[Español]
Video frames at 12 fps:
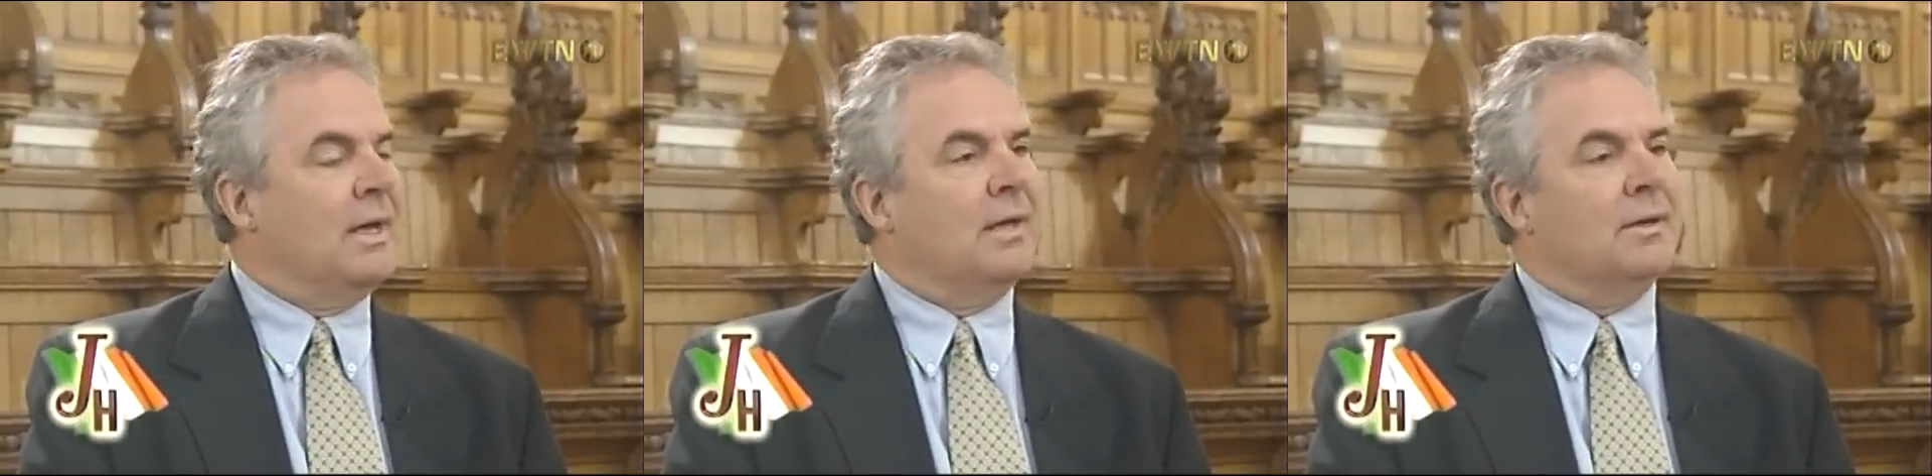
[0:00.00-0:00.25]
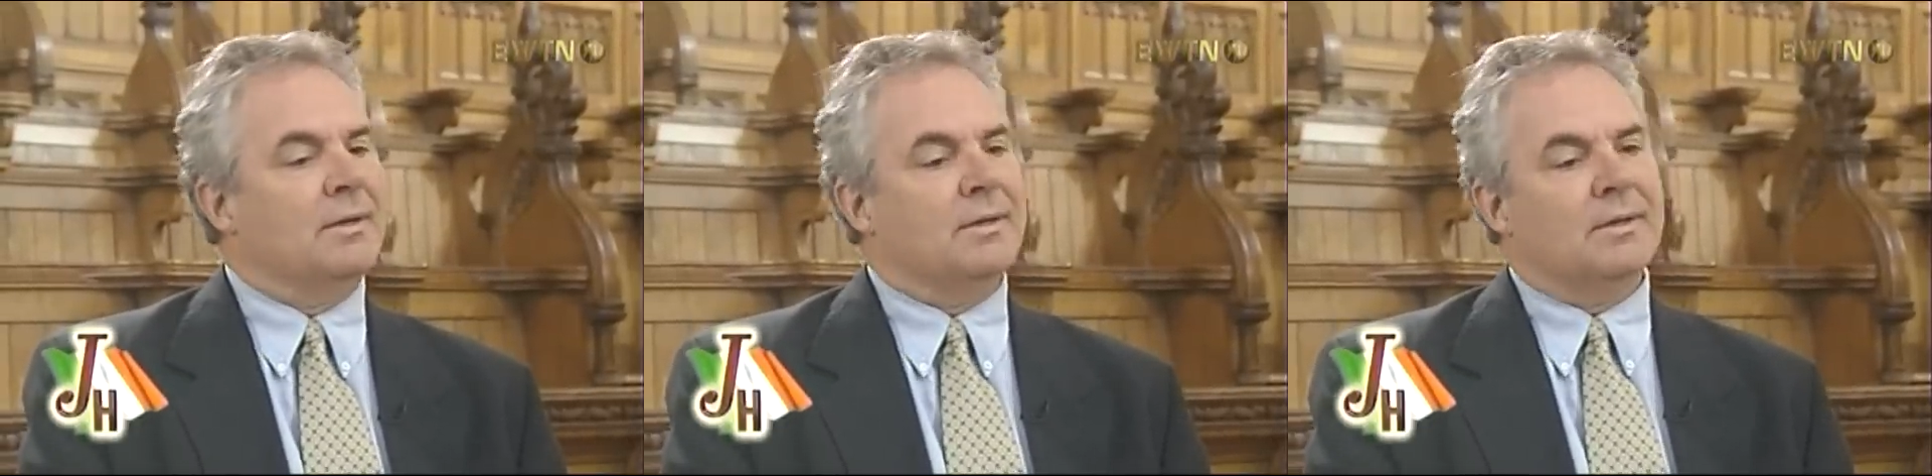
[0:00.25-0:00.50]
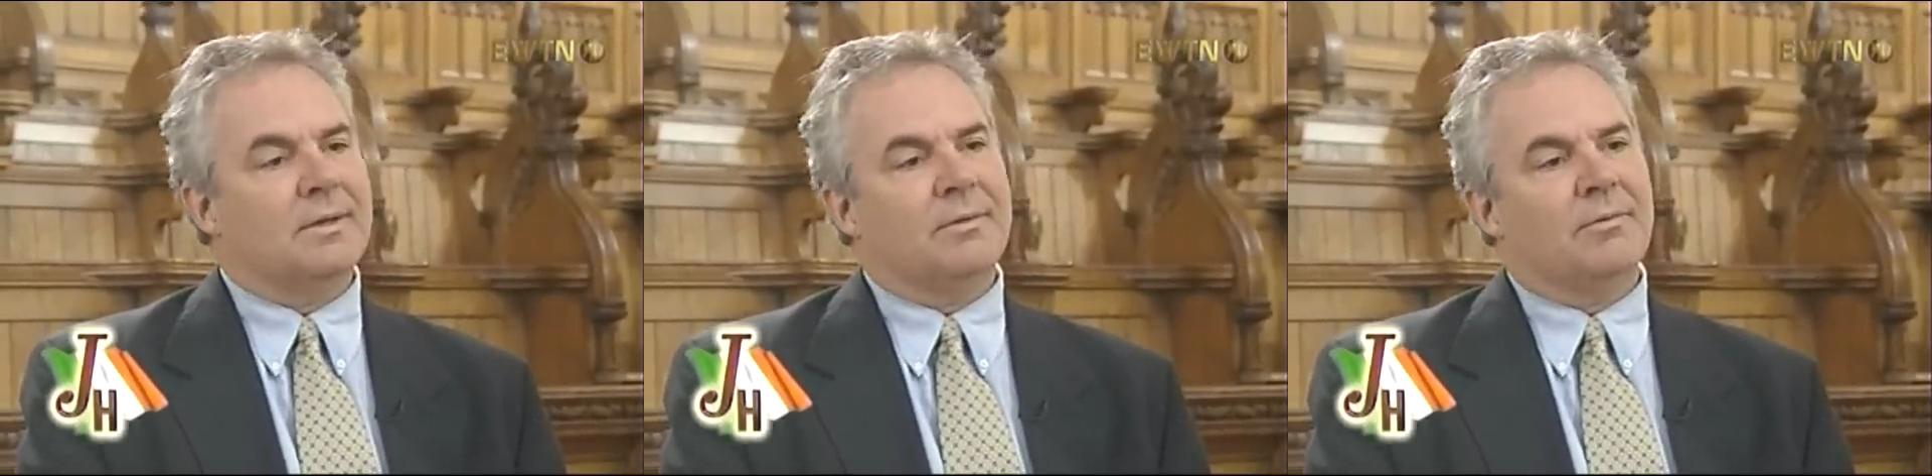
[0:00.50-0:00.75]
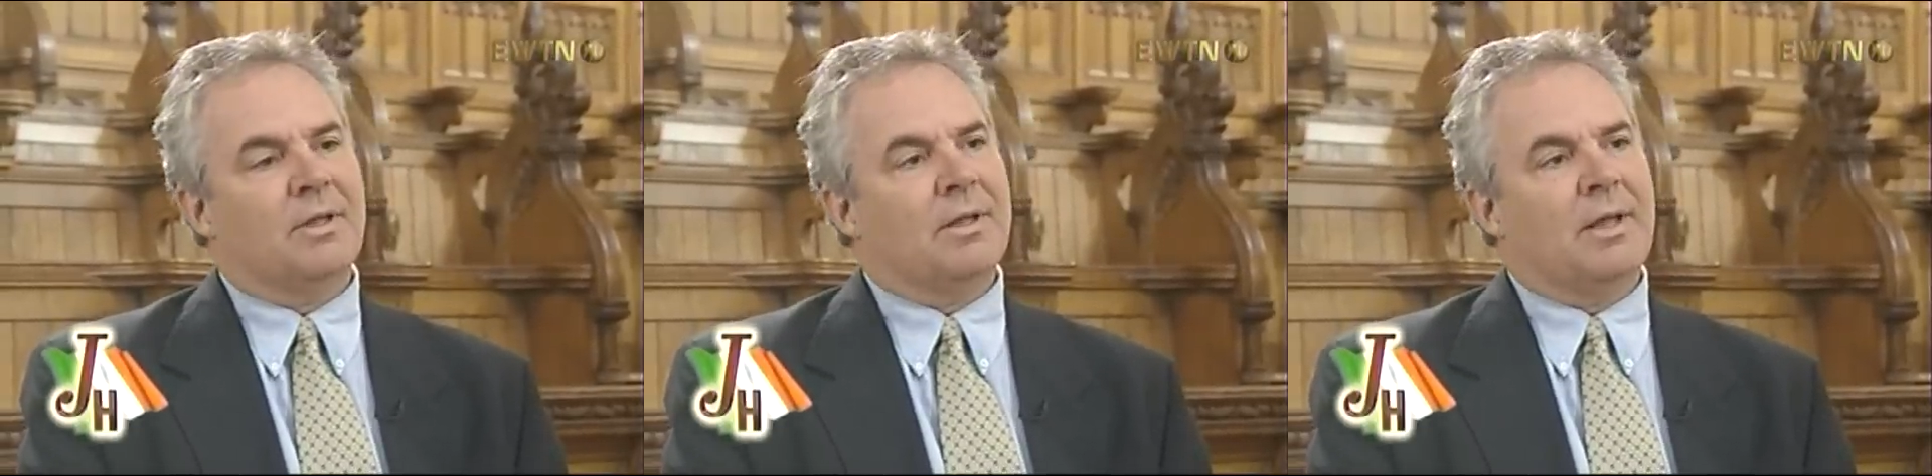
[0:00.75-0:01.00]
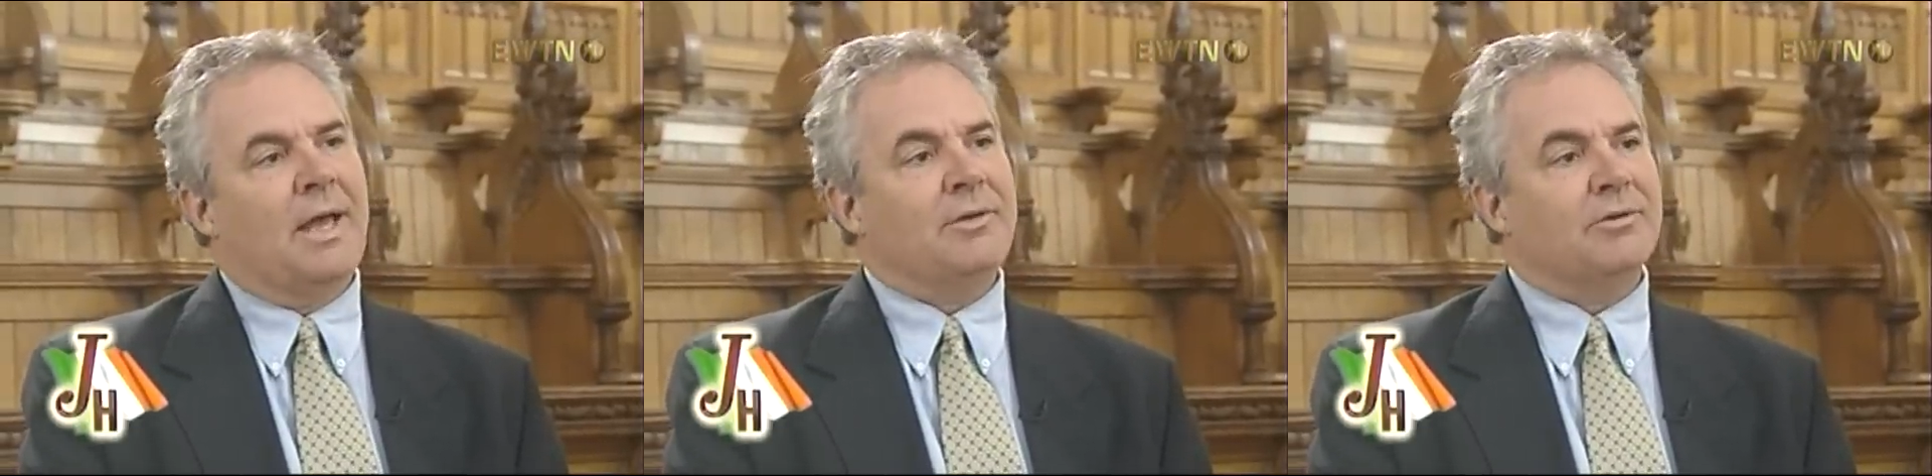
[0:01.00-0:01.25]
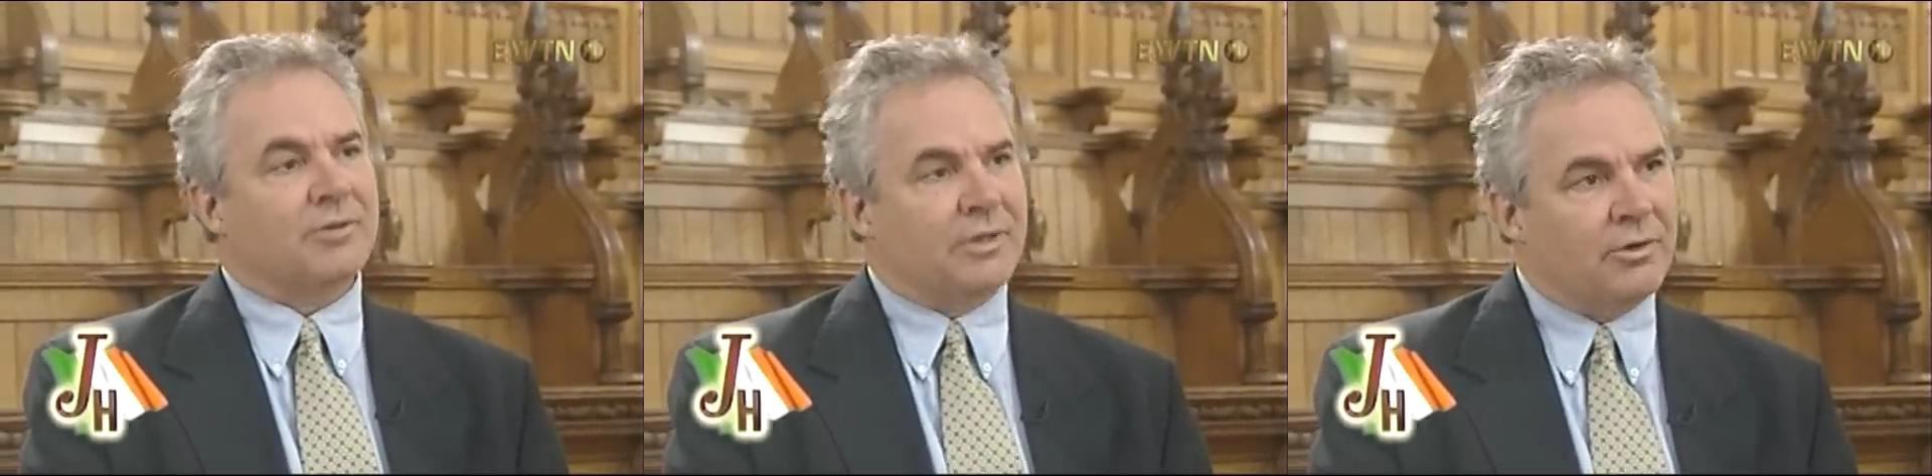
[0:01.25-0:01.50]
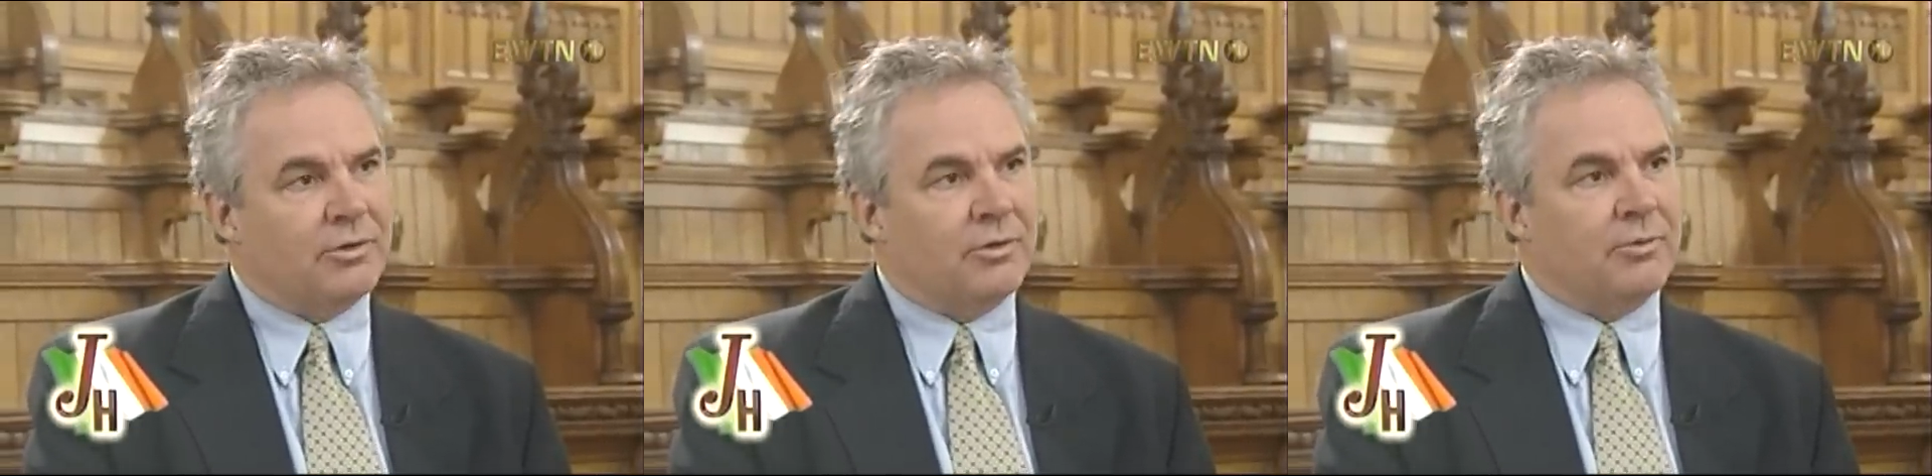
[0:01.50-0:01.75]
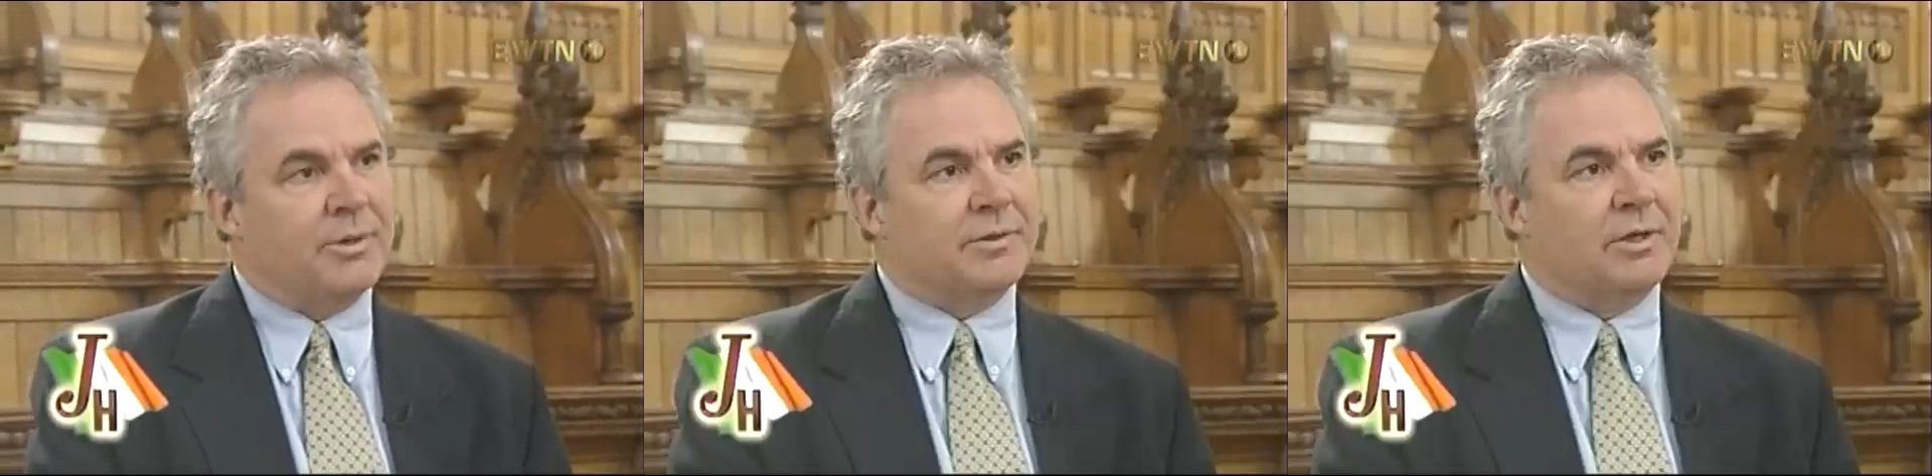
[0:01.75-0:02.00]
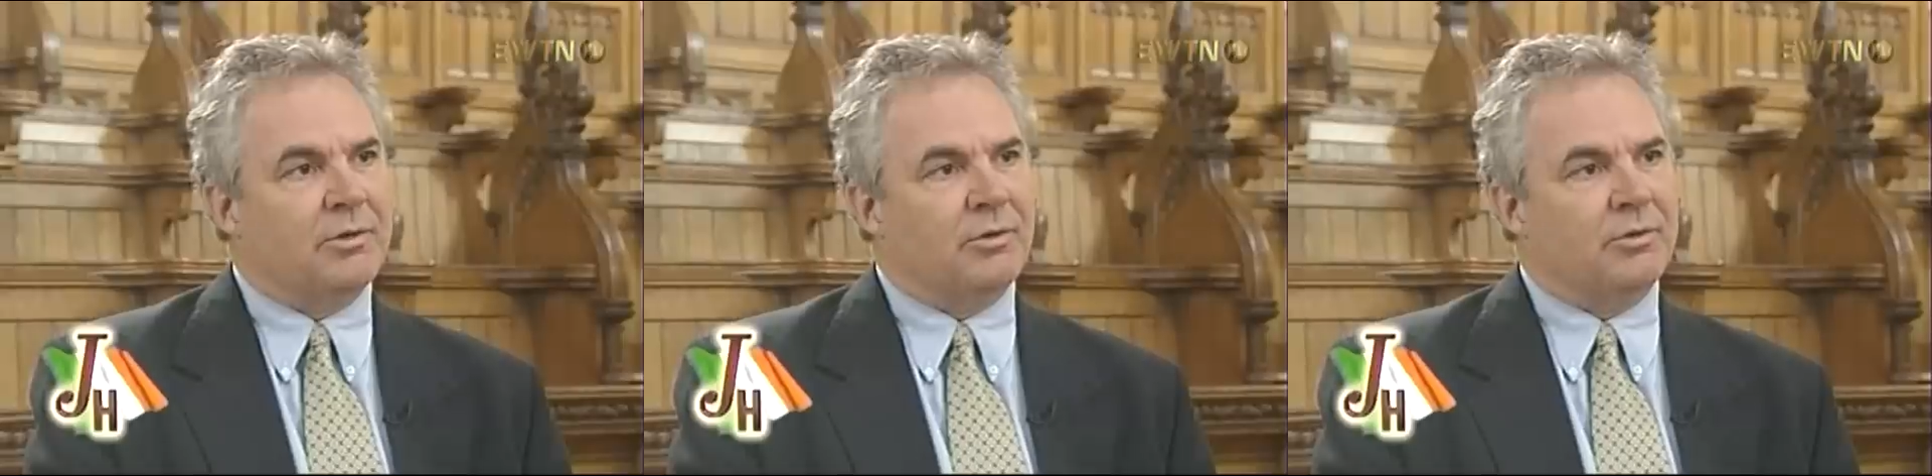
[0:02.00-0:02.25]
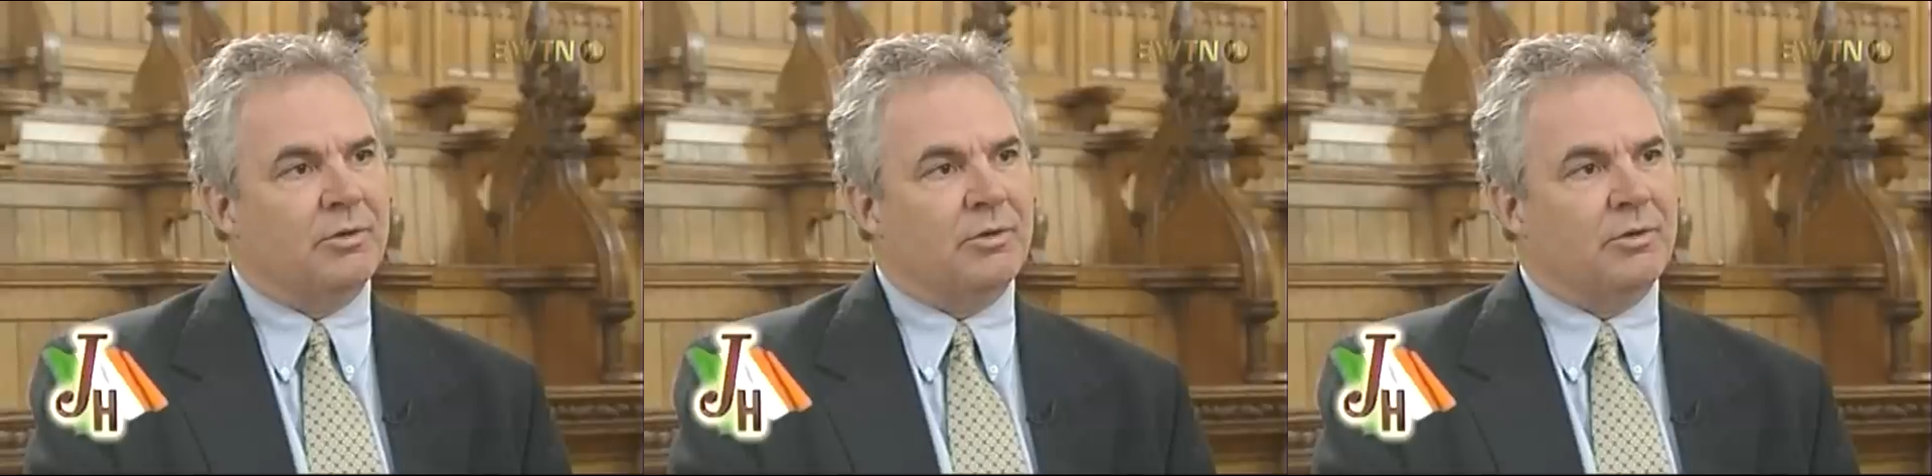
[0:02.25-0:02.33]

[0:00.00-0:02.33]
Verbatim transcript: Estoy ansioso de escucharle porque sé que usted